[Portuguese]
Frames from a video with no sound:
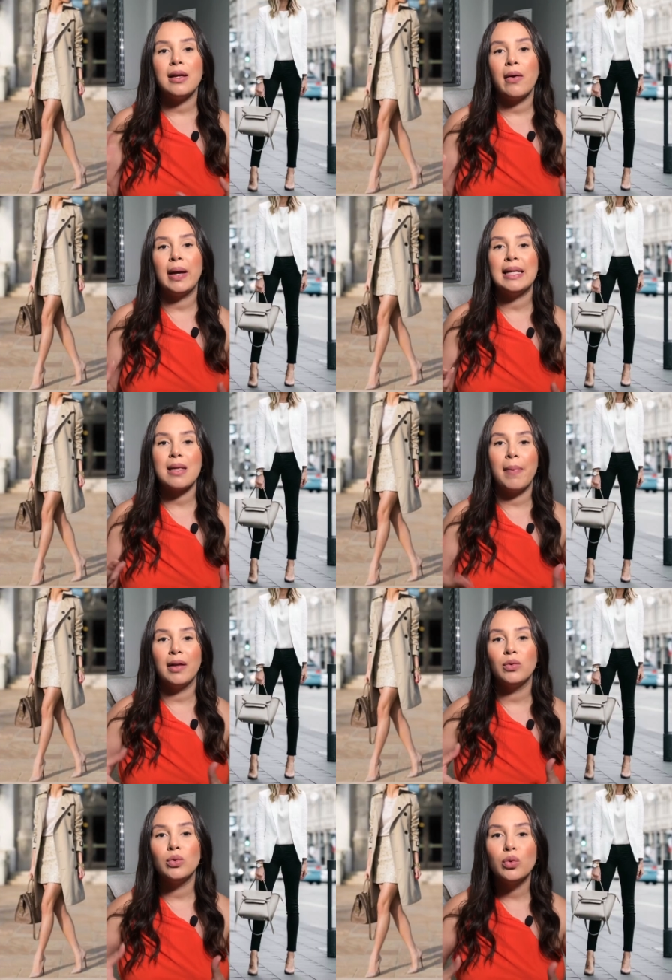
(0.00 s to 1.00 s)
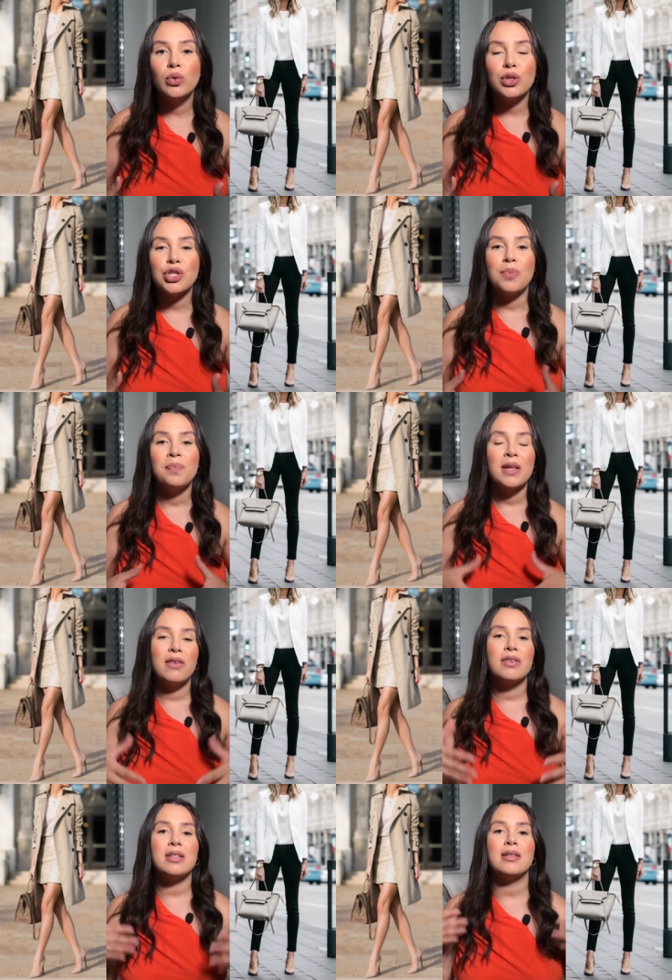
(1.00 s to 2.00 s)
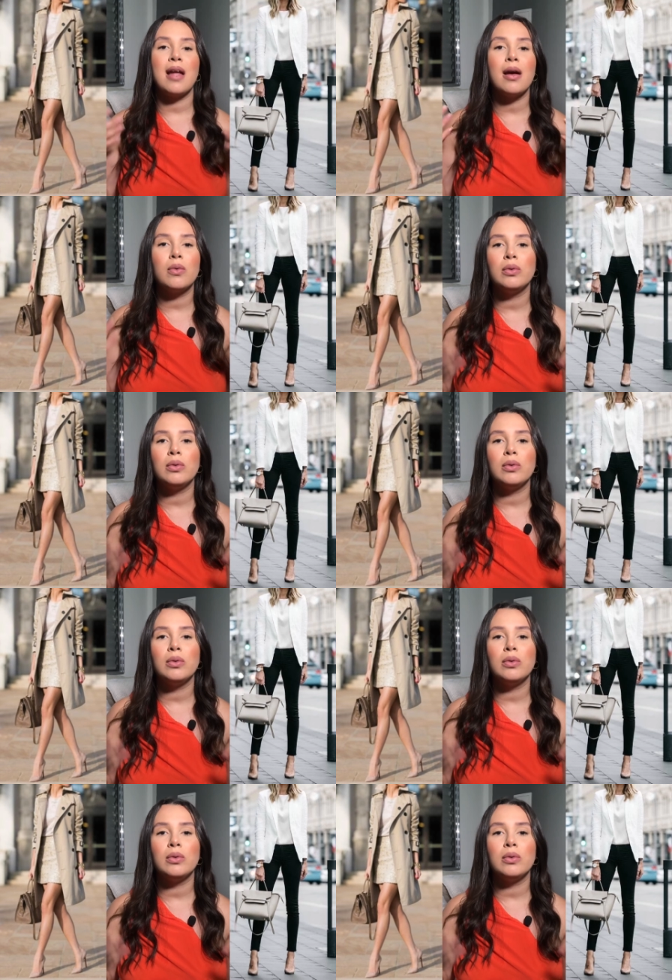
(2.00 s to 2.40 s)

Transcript: com aquele sapato nude e você tá com